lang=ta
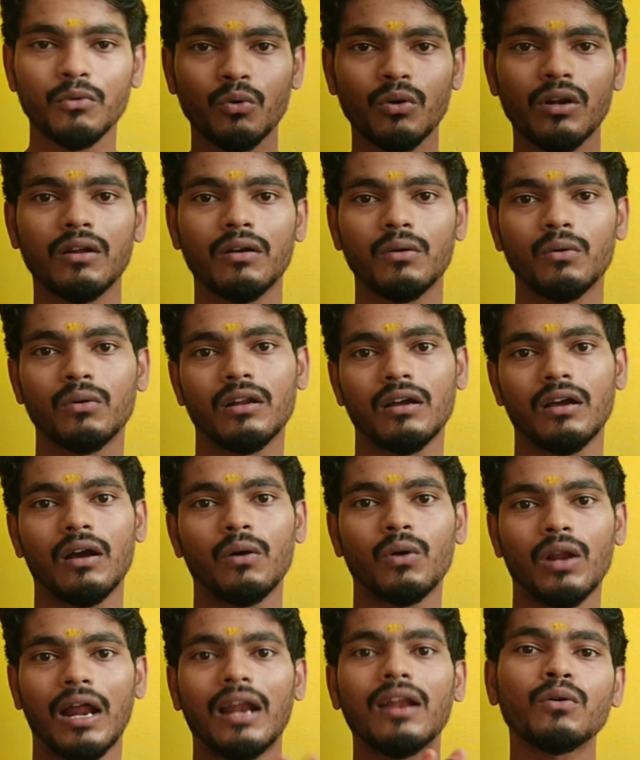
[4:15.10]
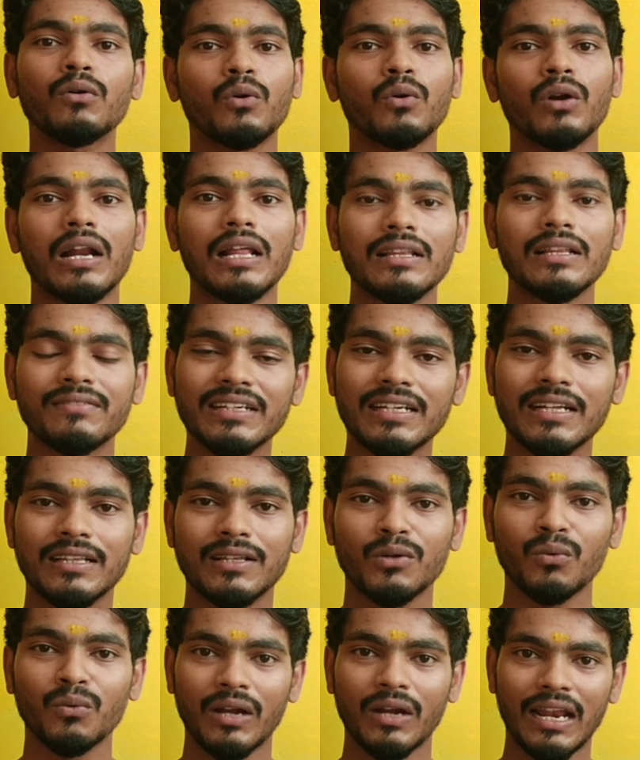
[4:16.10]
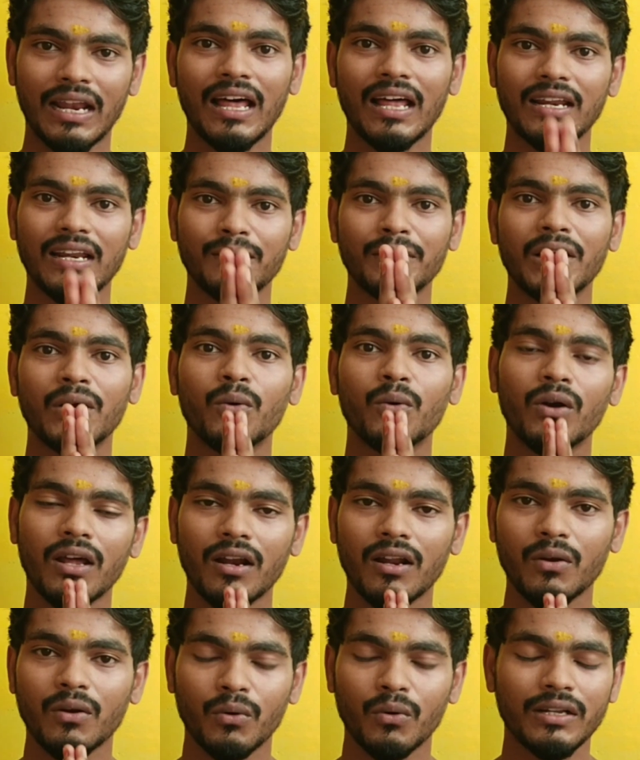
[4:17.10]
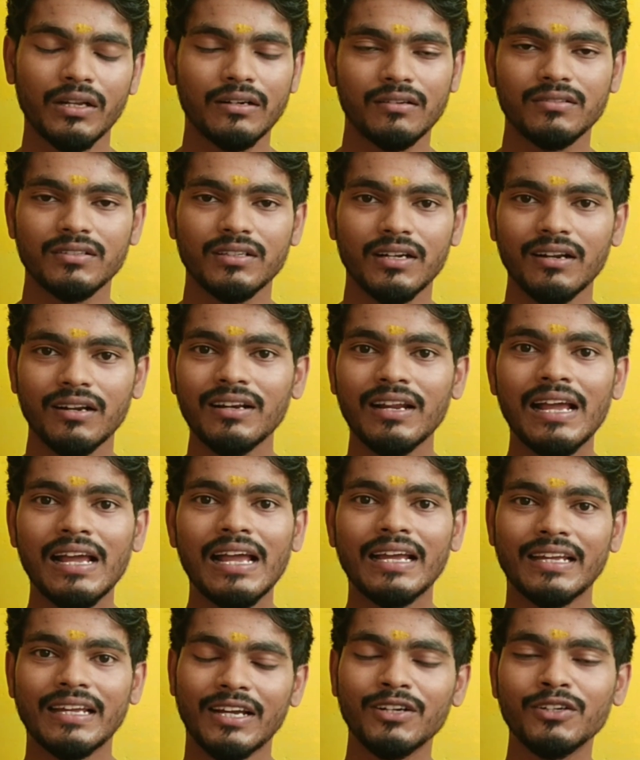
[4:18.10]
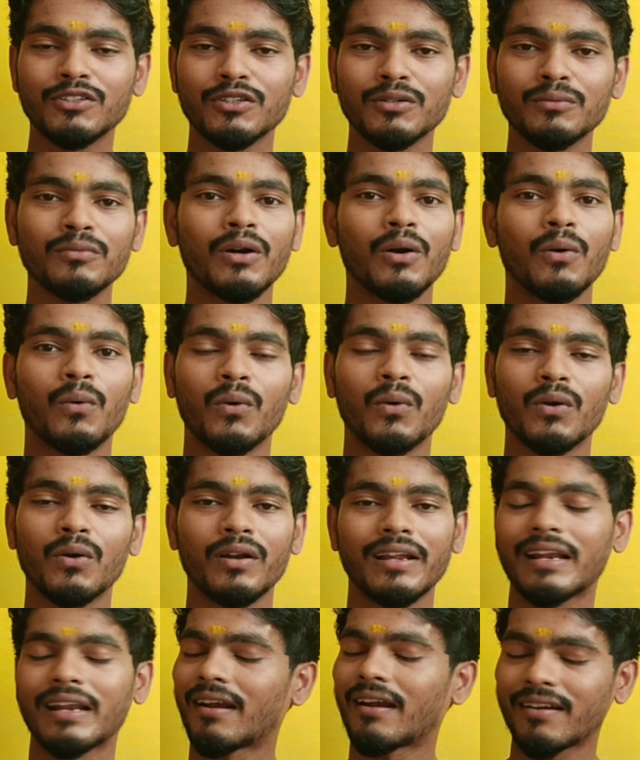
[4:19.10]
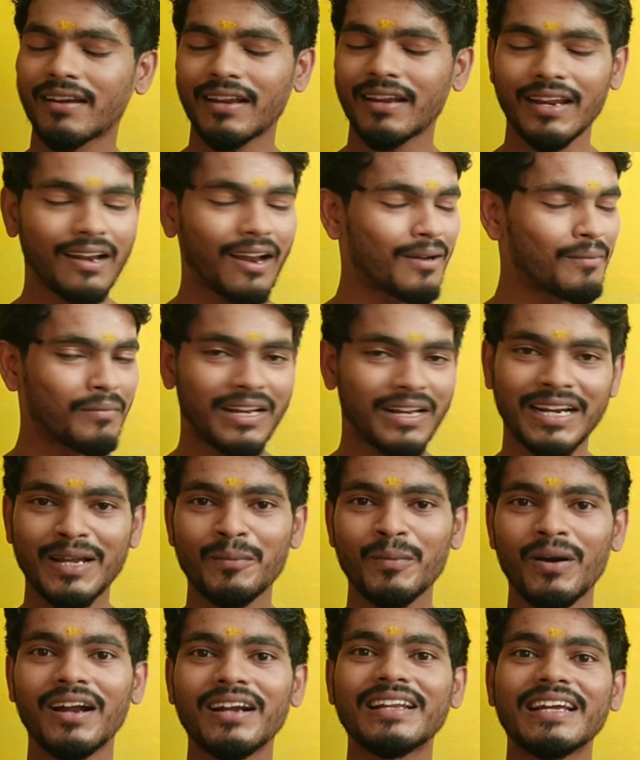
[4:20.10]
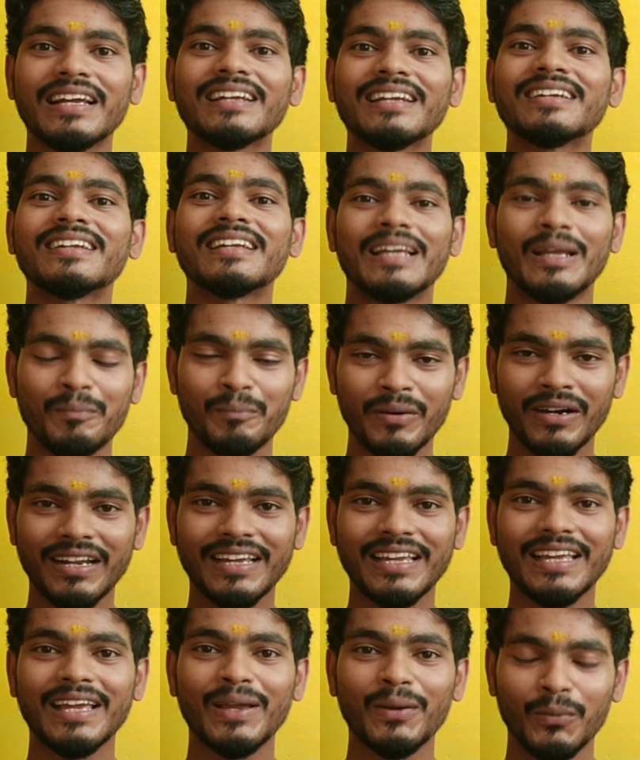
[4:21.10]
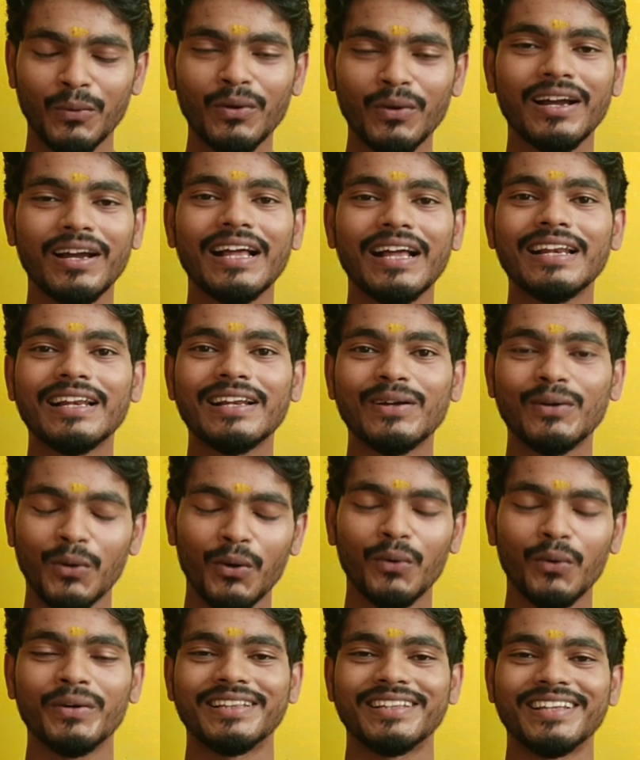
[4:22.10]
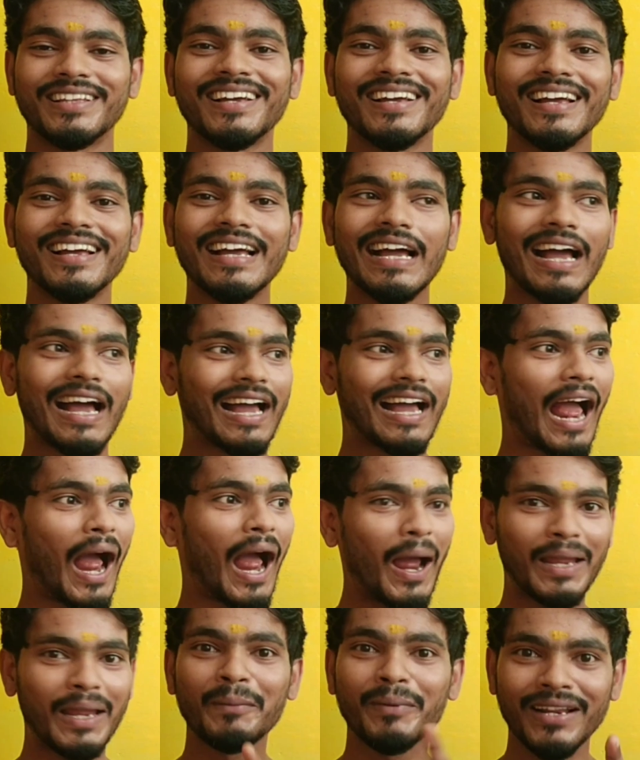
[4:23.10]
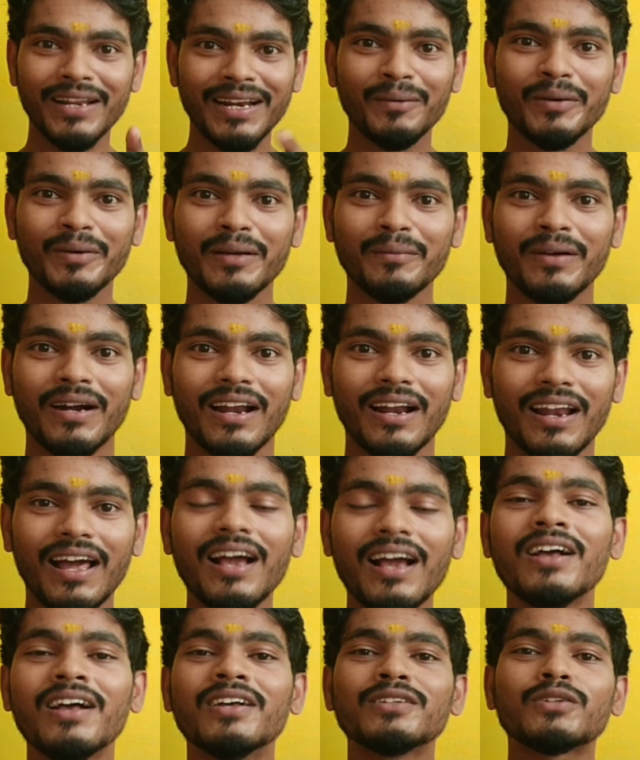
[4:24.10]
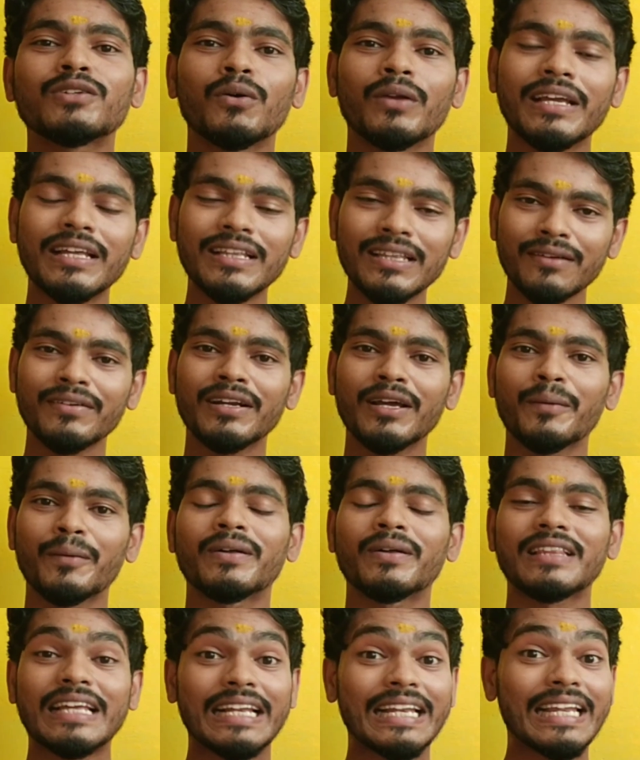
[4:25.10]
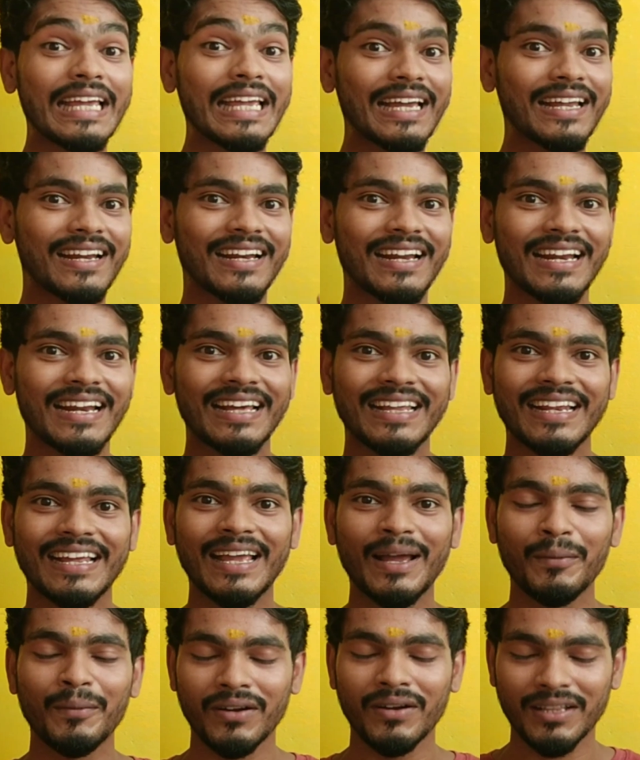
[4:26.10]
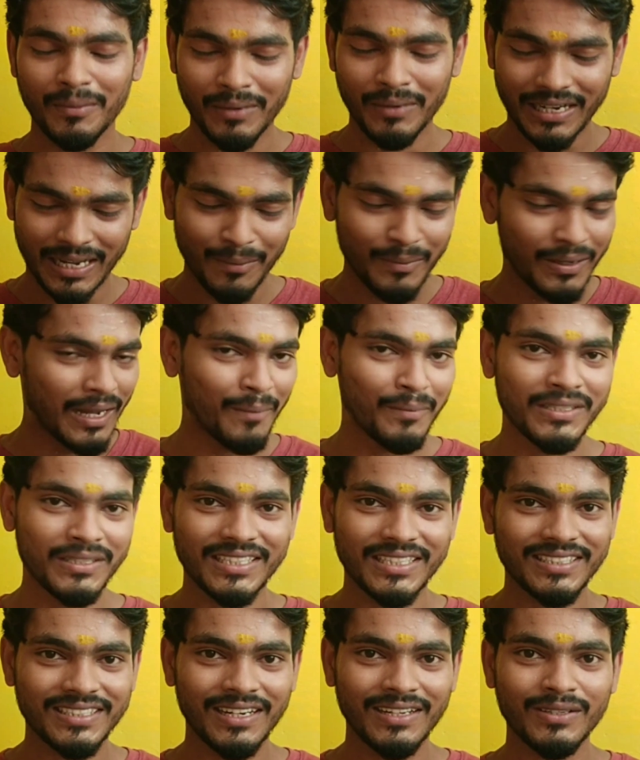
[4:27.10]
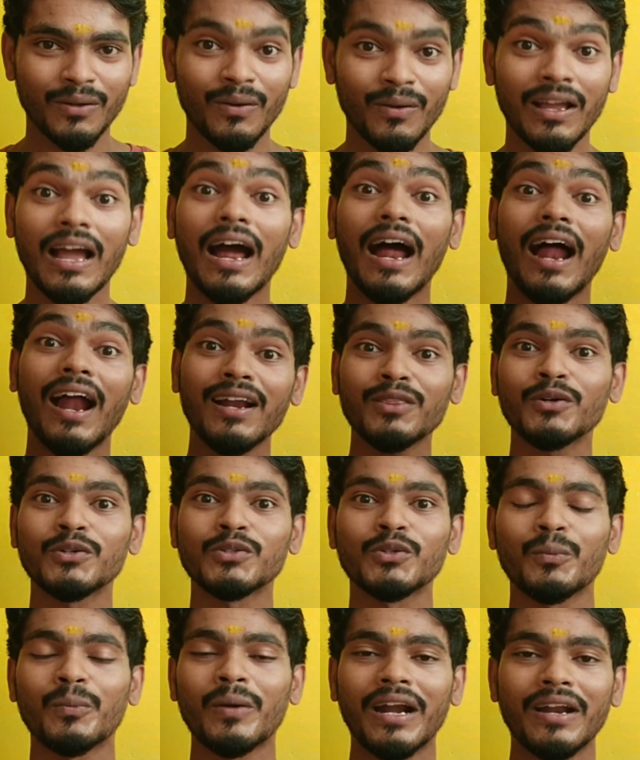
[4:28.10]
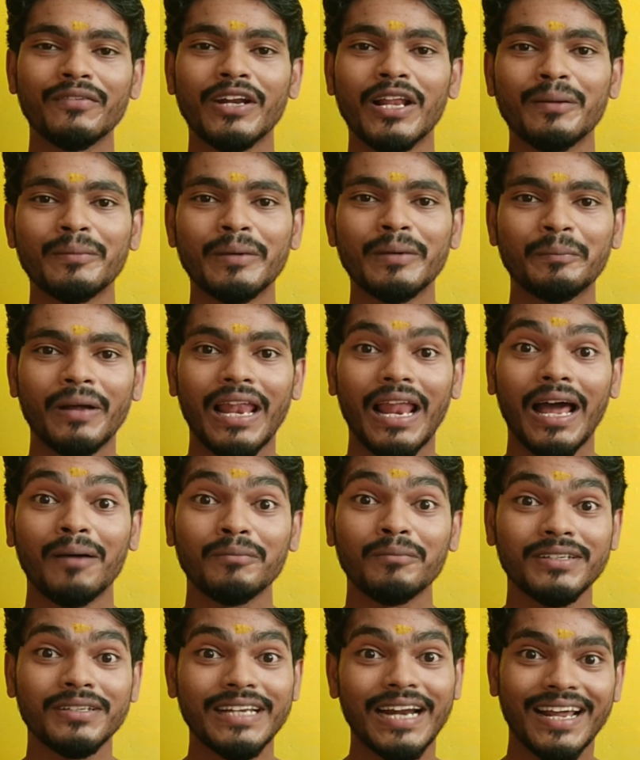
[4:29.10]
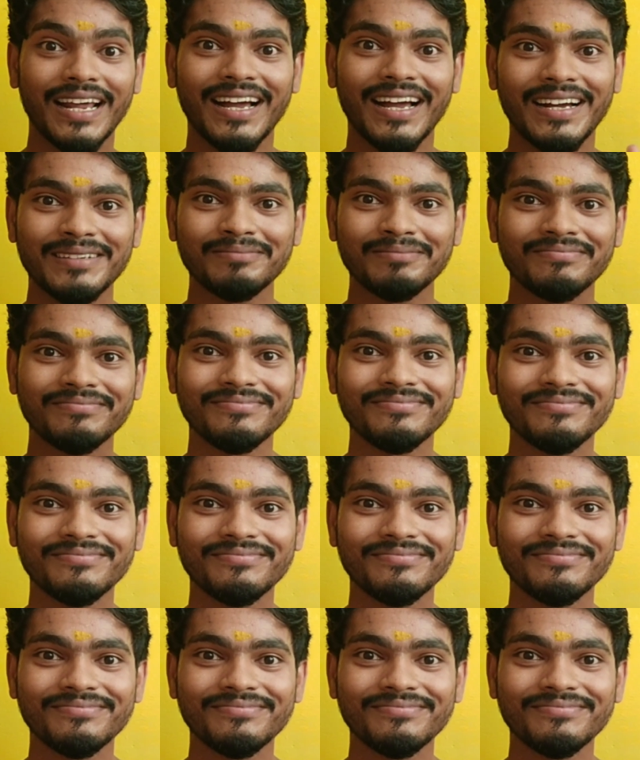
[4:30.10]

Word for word: ஒரு ஒரு ஒரு அளவு கொண்டாந்து விட்டதுக்கு உங்கள் எல்லாருக்குமே கோடான கோடி நன்றிகள் என்றும் உங்களுடைய நன்றியை நான் மறக்க மாட்டேன் இப்படிக்கு உங்கள் கோவிந்த் இப்படி நான் முடிக்க மாட்டல ஸோ இந்த வீடியோ பற்றி நீங்கள் என்ன நினைக்கிறீங்க அப்படின்றத மறக்காமல் கமெண்ட் செக்ஷனில் சொல்லுங்கள் அடுத்த ஒரு சூப்பரான வீடியோவில் மீட் பண்ணலாம் கடா